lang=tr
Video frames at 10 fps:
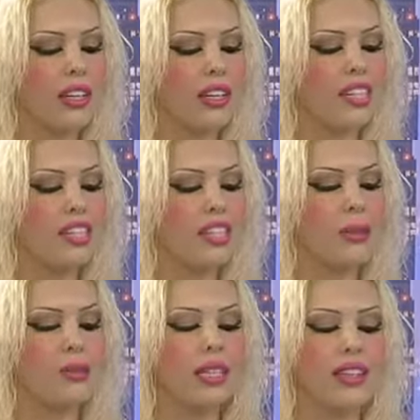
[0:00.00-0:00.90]

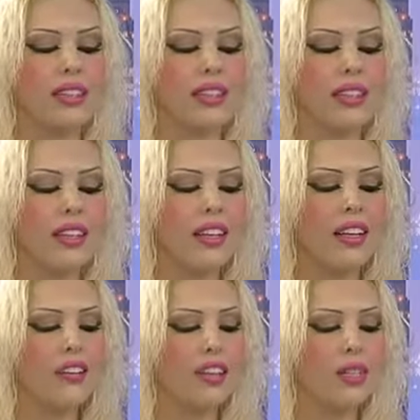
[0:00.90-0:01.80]
isteyip dilenene
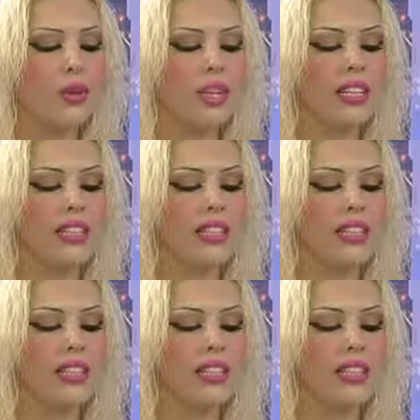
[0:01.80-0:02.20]
ve kölelere